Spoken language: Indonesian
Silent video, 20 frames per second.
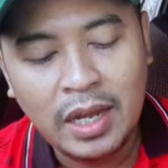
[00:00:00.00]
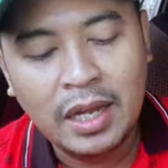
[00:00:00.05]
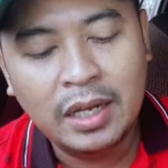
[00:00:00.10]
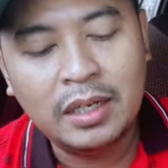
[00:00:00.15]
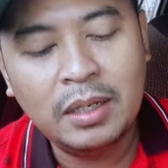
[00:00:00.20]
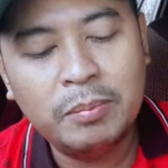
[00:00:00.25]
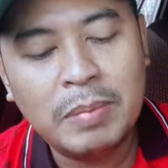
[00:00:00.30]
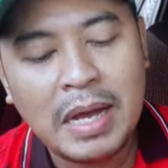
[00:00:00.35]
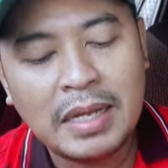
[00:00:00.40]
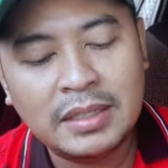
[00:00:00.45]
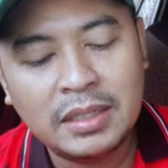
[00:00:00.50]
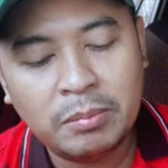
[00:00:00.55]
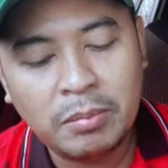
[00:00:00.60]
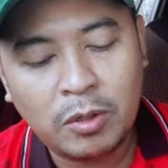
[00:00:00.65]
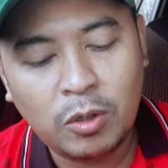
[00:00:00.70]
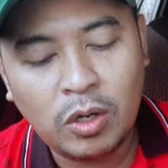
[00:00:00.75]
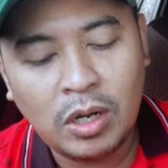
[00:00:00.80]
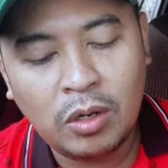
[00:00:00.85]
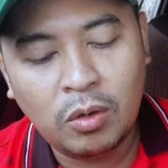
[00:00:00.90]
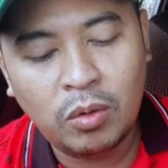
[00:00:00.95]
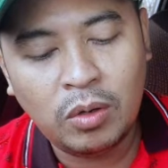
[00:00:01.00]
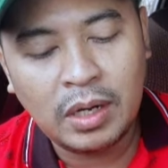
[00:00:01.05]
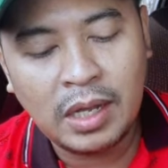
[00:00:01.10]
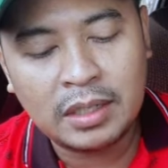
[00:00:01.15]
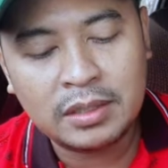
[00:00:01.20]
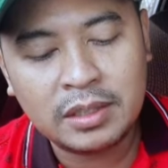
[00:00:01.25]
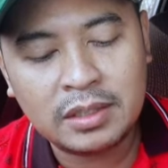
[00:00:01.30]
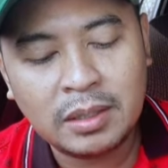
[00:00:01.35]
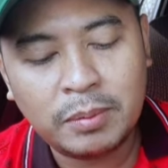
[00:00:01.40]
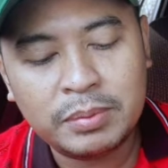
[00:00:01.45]
Dibaca
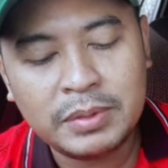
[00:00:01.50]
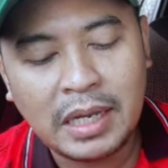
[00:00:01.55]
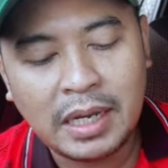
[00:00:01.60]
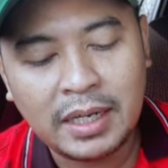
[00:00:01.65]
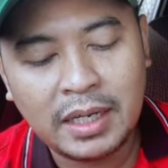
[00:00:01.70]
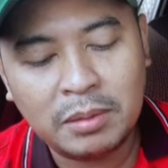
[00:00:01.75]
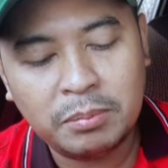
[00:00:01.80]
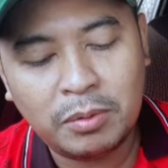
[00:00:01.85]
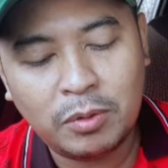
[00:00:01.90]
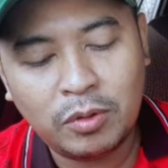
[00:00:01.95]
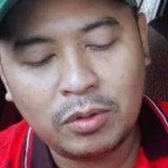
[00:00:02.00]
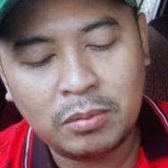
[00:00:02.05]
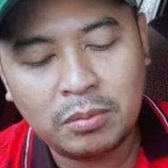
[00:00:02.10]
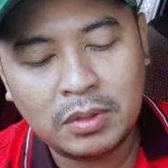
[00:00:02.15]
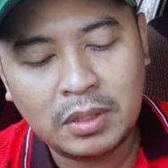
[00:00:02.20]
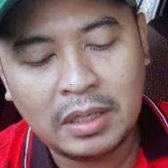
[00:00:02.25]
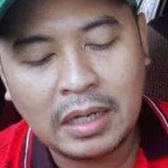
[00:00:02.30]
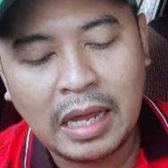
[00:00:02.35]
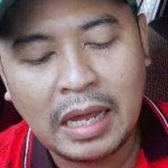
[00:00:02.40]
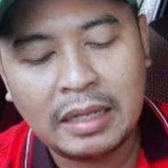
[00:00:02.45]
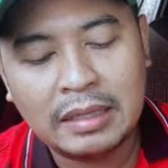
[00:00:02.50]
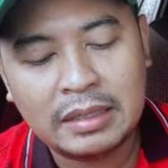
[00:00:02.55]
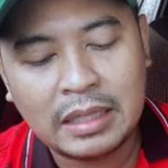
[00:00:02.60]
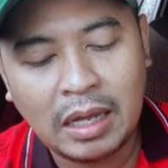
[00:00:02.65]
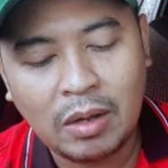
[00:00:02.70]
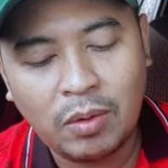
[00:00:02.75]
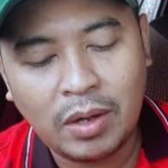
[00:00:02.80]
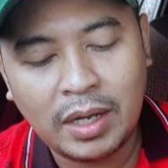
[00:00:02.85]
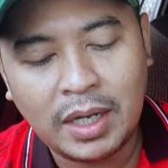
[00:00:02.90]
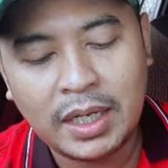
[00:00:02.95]
berulang-ulang tetap sakit perut, nahan
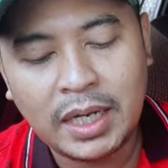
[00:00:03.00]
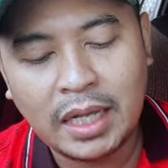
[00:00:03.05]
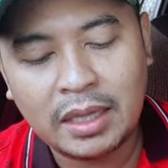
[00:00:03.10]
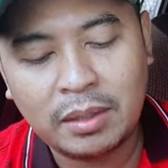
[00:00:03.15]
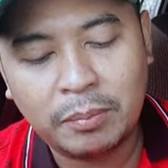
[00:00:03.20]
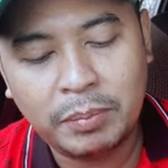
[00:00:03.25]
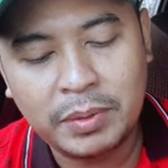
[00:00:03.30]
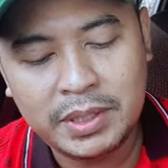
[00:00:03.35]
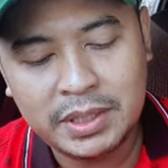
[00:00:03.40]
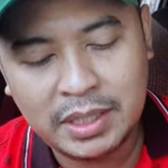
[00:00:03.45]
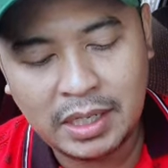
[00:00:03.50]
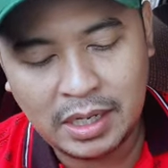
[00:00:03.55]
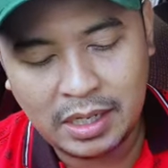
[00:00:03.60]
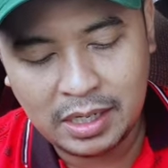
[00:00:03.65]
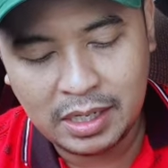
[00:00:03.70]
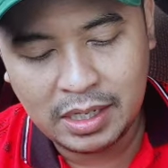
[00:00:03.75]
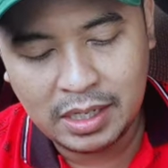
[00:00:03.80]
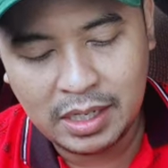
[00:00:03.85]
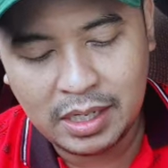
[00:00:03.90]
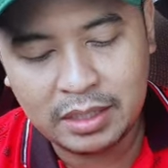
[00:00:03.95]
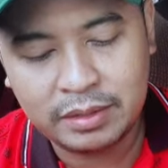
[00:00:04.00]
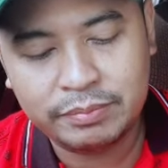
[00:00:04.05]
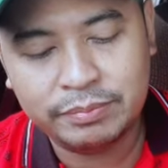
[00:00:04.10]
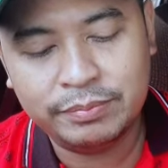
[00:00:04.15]
tawa kreatif pisan.